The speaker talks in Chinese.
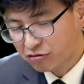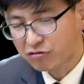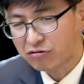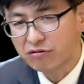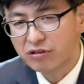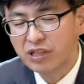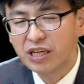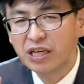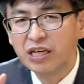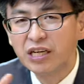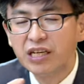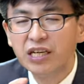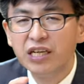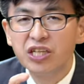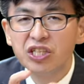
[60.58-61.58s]
许呢，
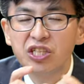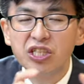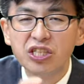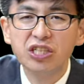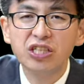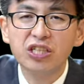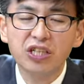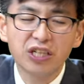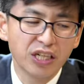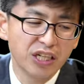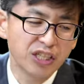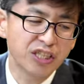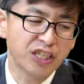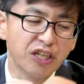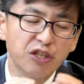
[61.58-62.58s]
是
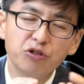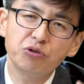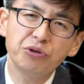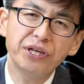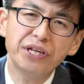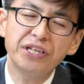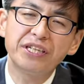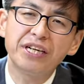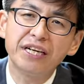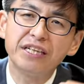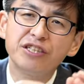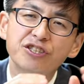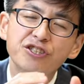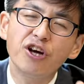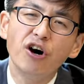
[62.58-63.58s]
神对
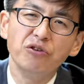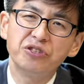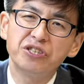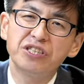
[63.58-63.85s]
人孝